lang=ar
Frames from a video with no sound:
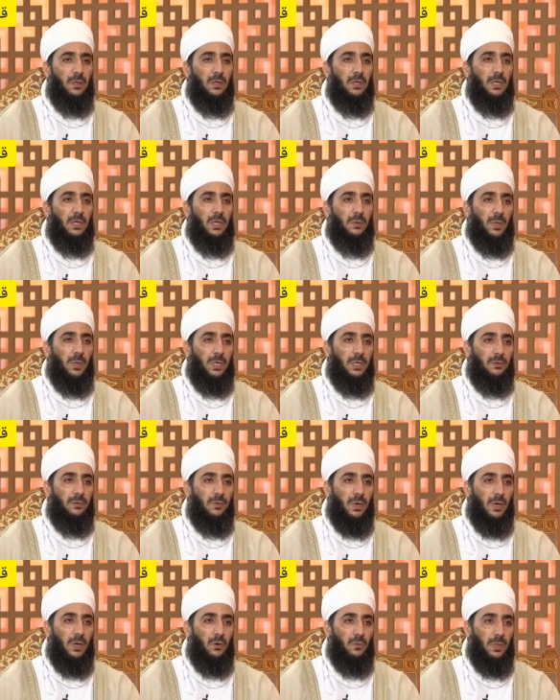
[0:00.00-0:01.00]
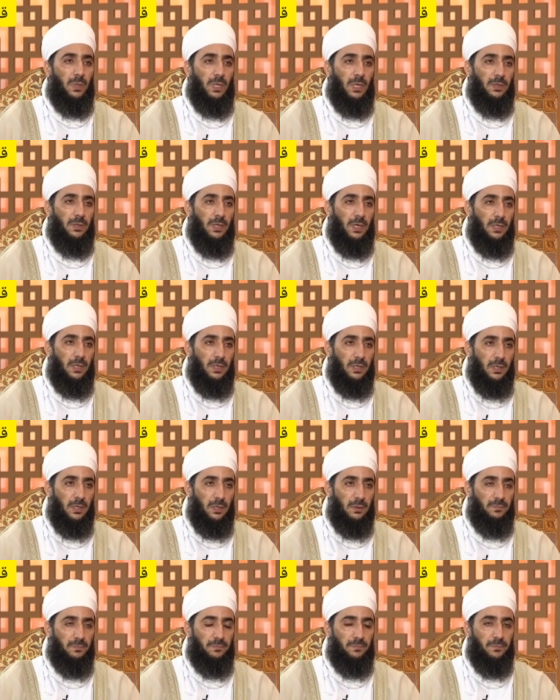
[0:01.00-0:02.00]
إنما دفعهم إلى
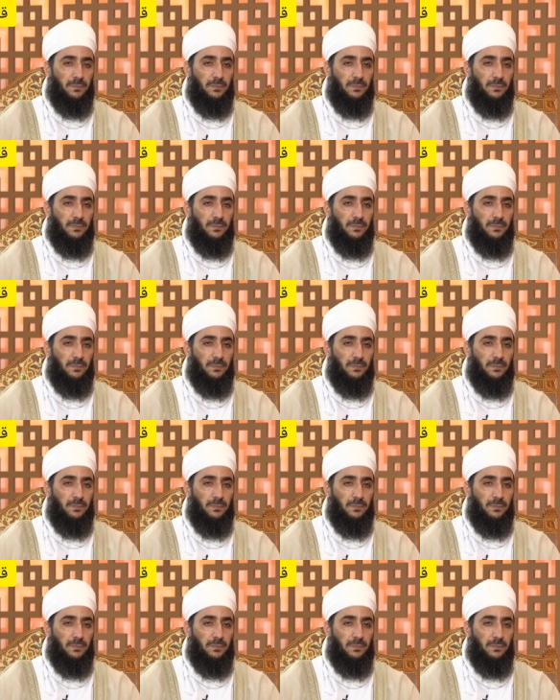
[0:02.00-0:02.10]
ذلك